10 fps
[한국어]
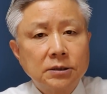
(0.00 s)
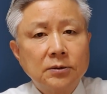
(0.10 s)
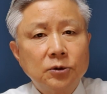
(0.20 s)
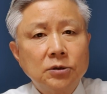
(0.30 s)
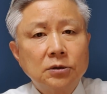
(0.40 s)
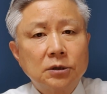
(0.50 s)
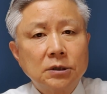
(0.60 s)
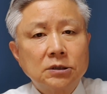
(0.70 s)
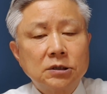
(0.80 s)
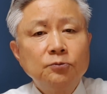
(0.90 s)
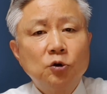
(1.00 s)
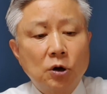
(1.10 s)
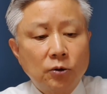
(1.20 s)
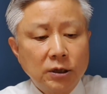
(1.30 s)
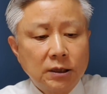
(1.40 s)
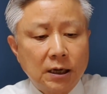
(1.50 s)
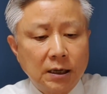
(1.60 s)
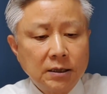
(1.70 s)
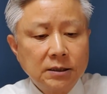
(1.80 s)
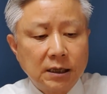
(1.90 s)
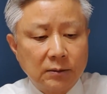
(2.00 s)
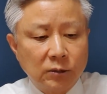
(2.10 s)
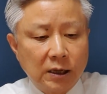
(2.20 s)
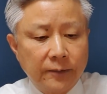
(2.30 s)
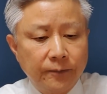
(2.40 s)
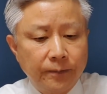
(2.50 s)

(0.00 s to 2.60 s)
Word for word: 지금은 그냥 침묵하고 있다 이런 이야기입니다.